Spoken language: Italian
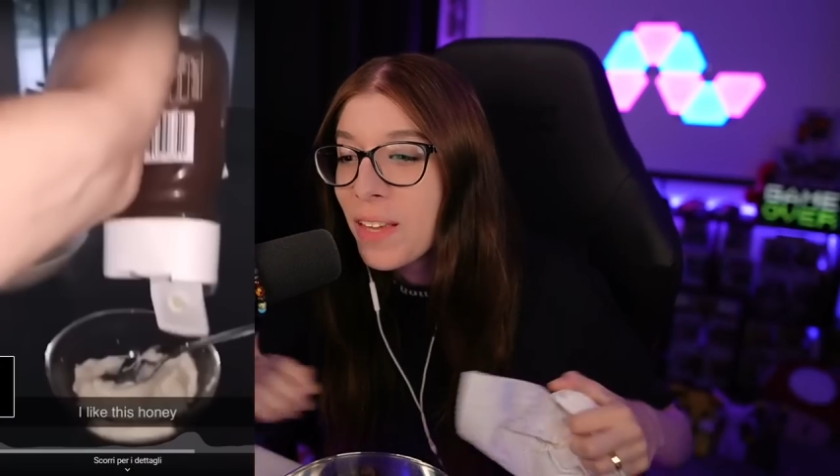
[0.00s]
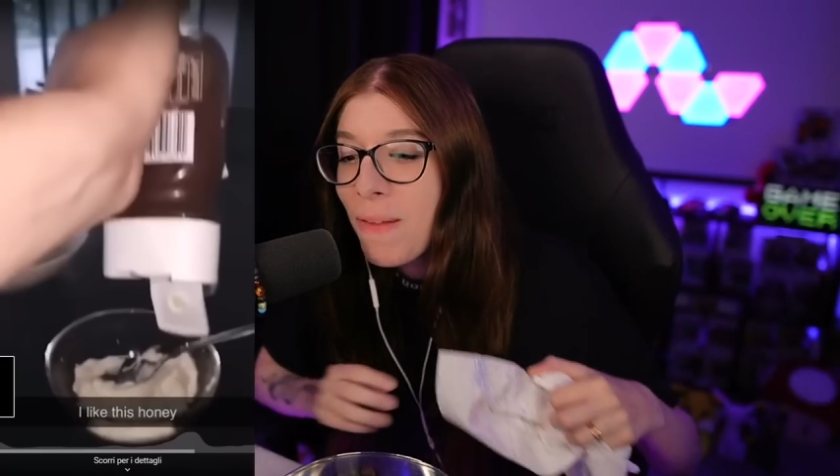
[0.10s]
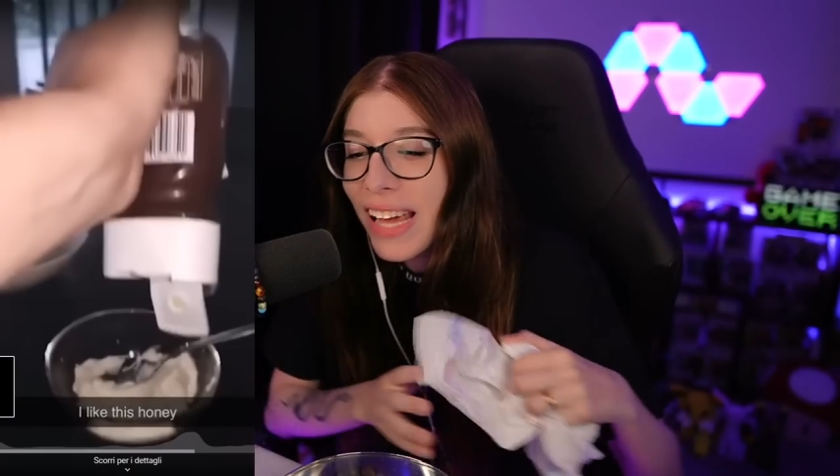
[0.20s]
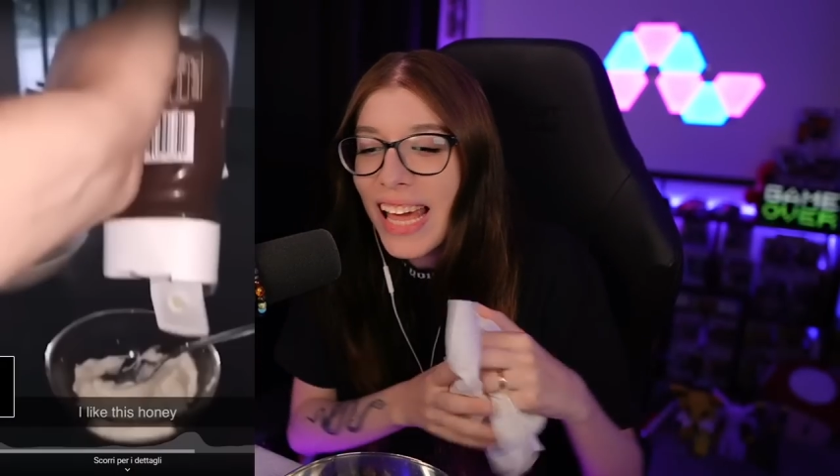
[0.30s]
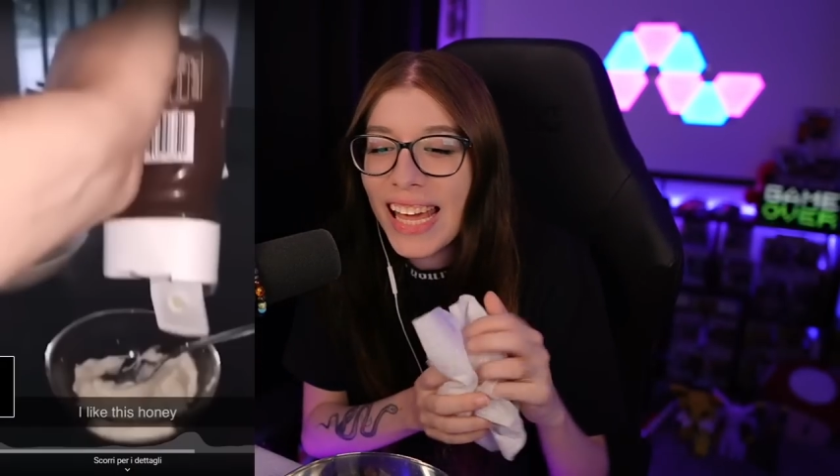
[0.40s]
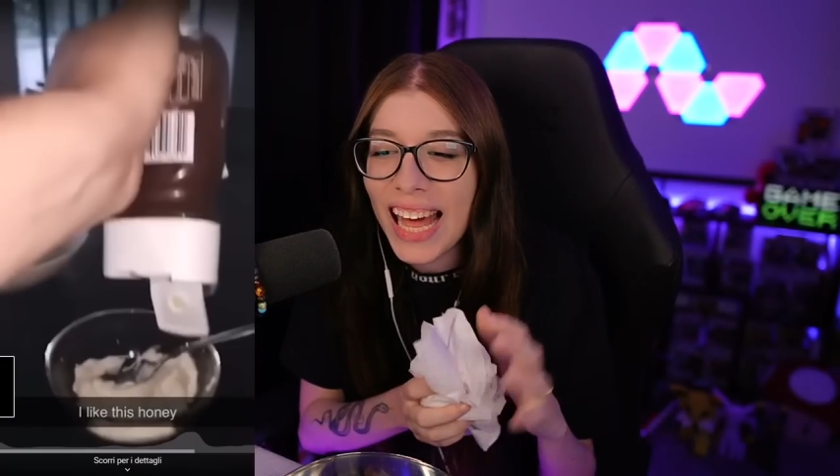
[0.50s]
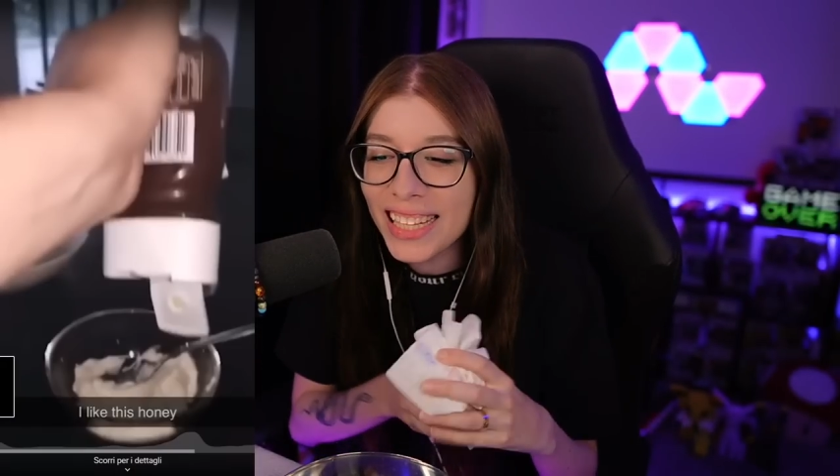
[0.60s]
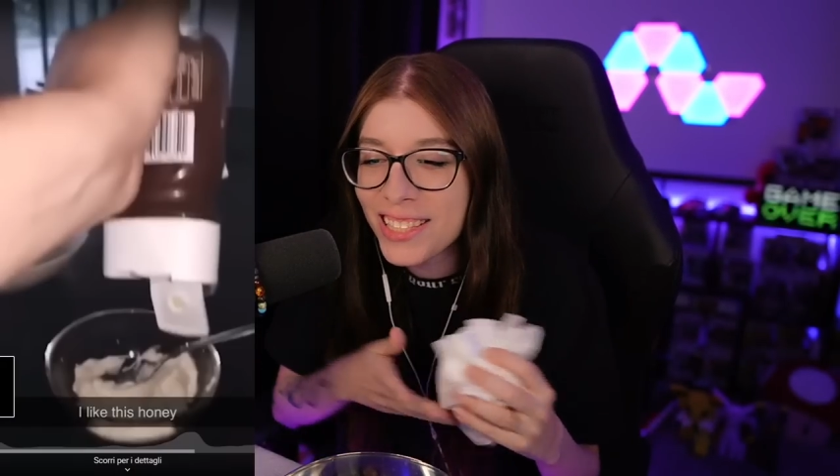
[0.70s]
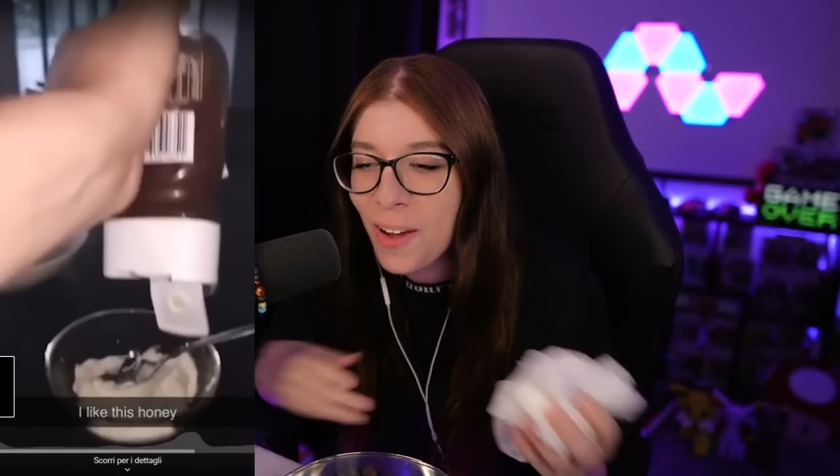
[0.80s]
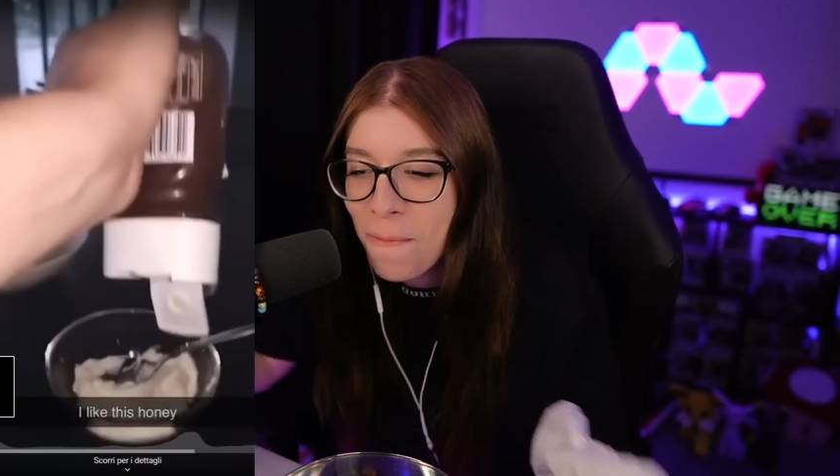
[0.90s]
che cosa
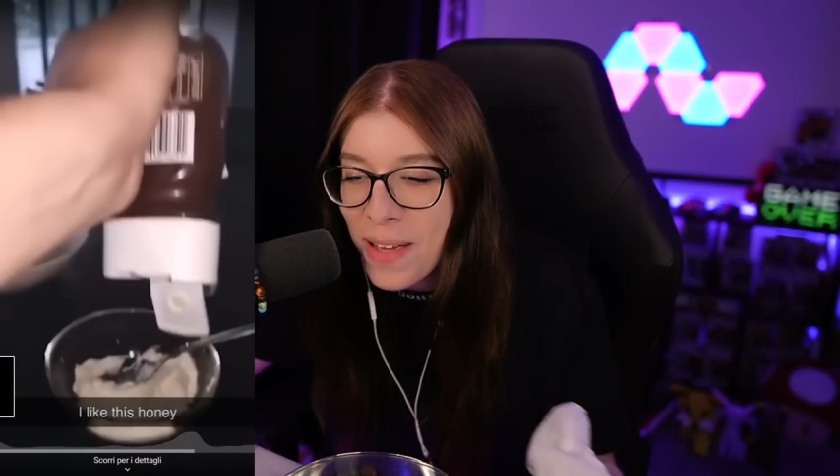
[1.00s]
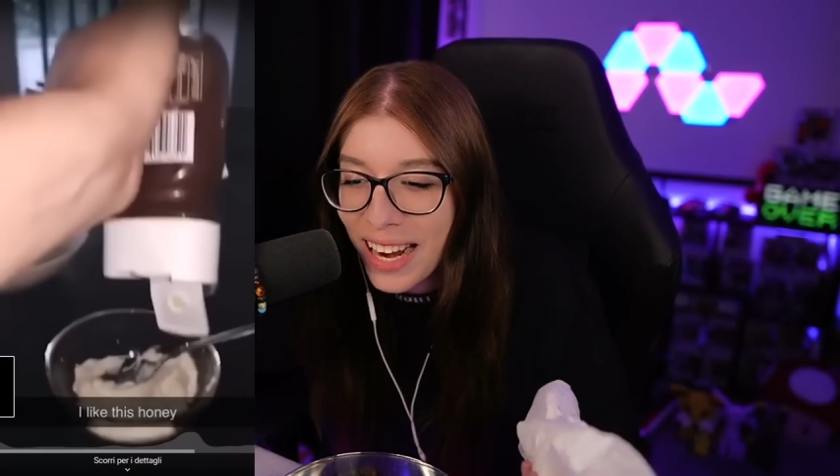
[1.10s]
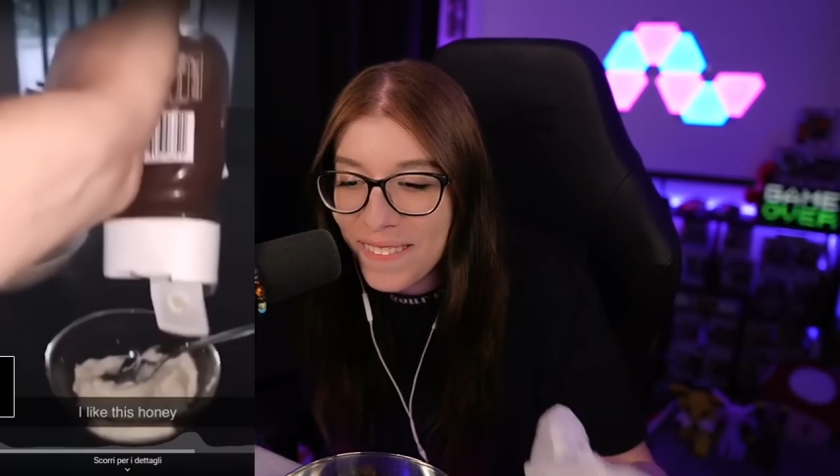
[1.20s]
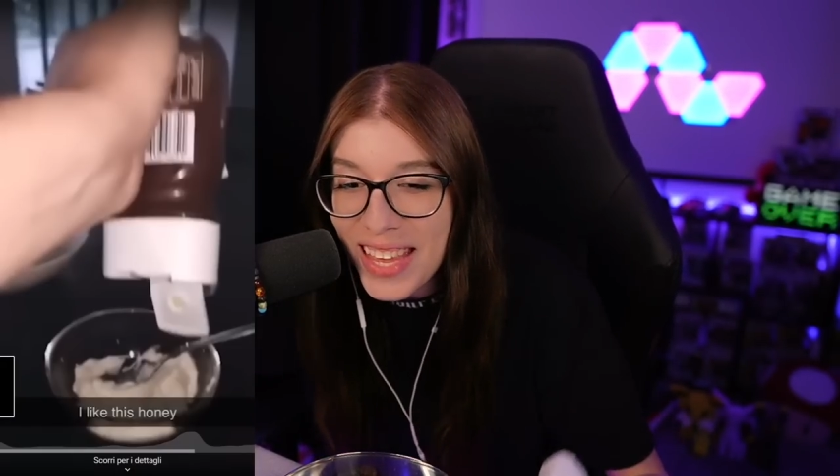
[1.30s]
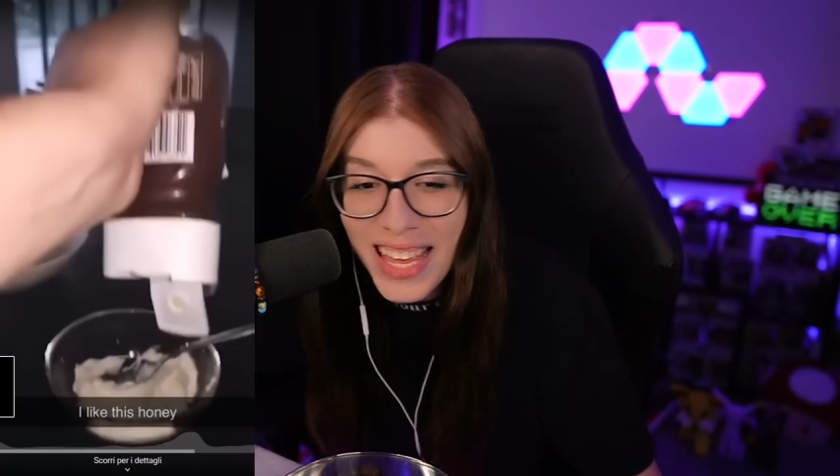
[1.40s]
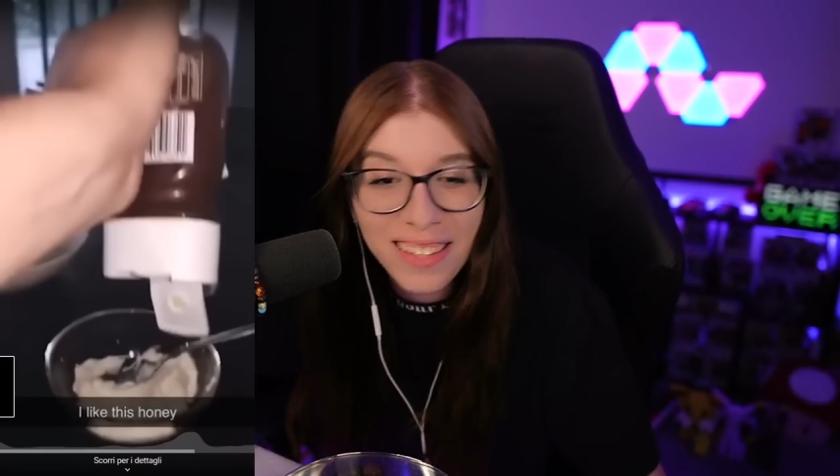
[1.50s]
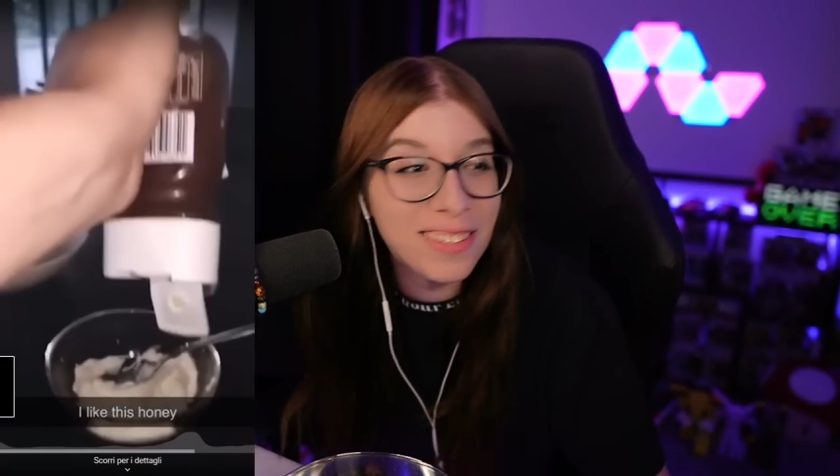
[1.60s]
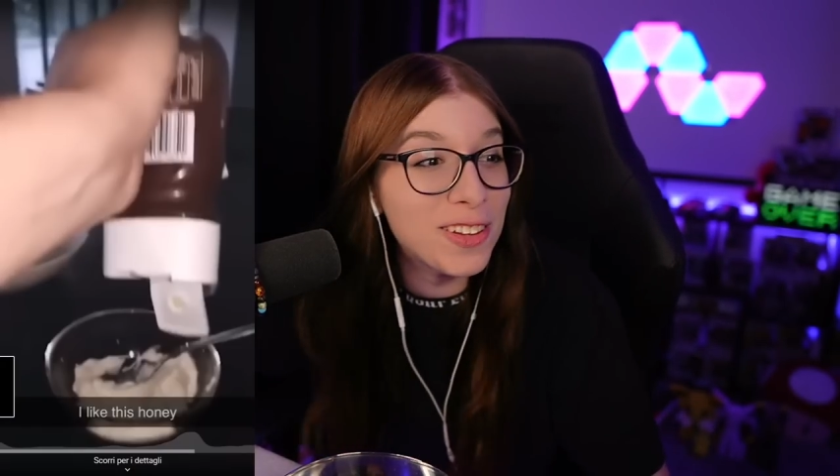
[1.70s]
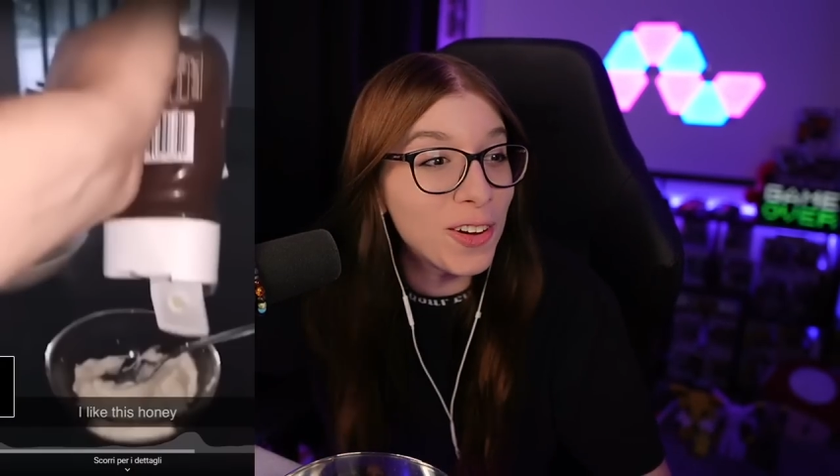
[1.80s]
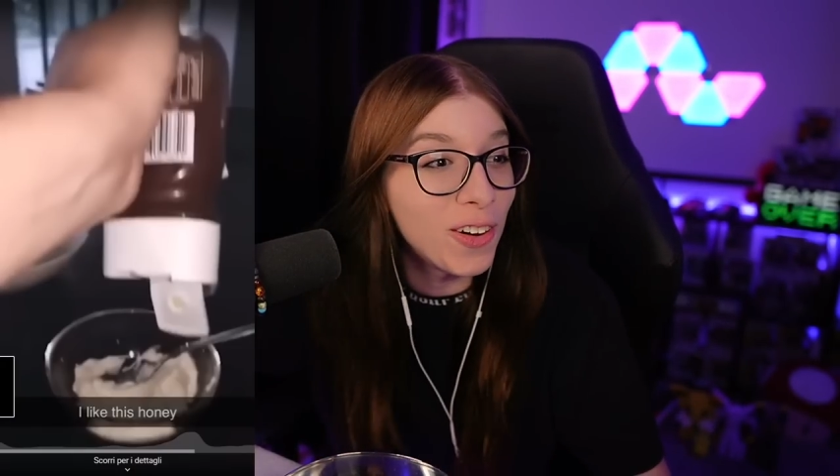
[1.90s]
hai appena
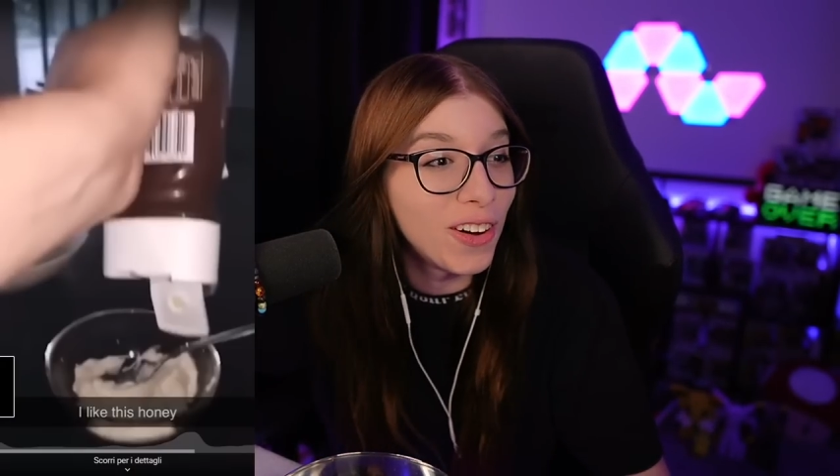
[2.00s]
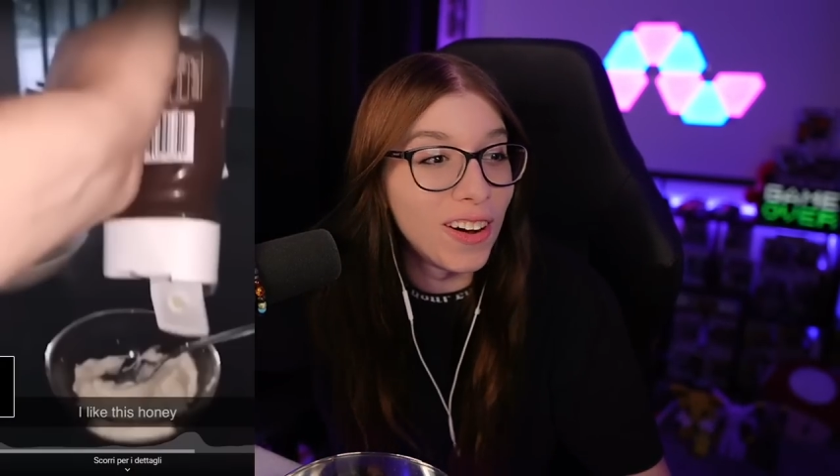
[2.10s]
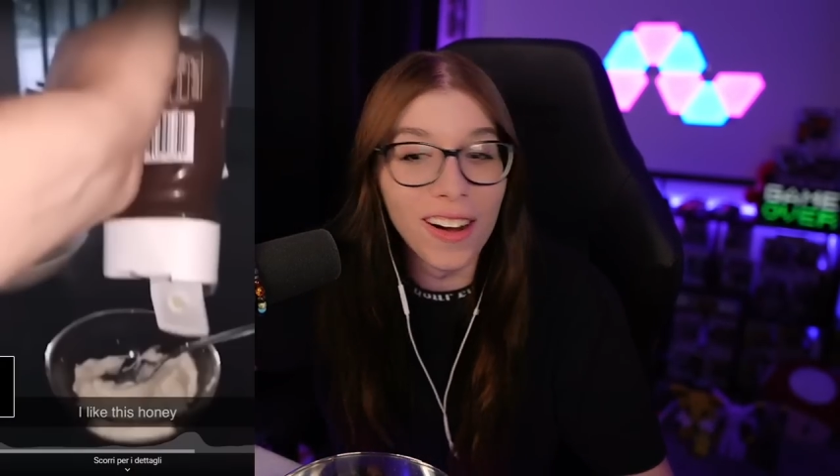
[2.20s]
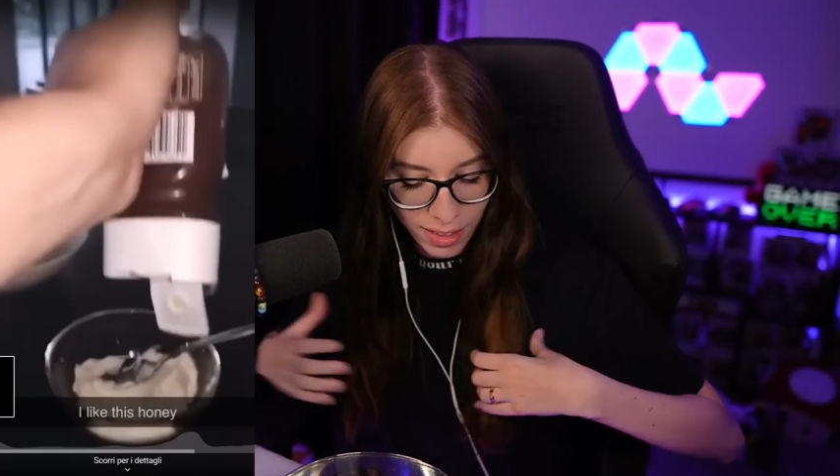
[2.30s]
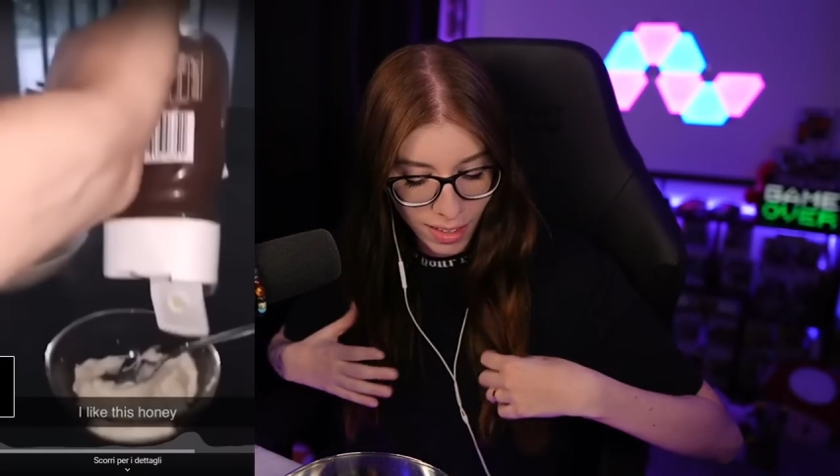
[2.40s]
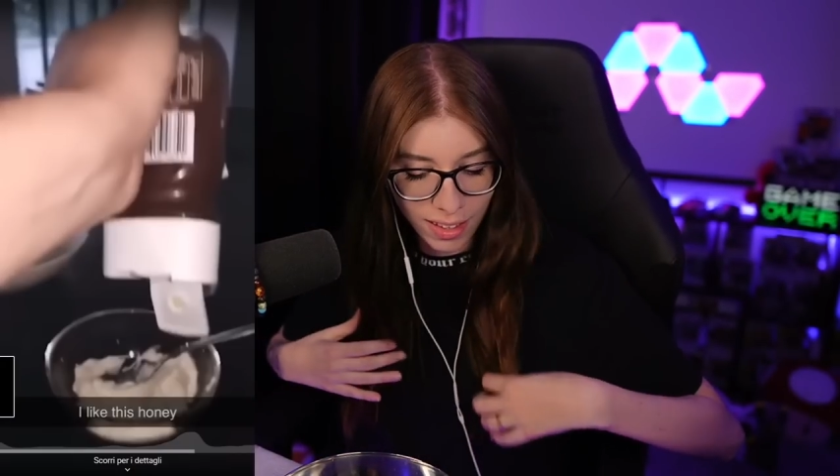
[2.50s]
visto?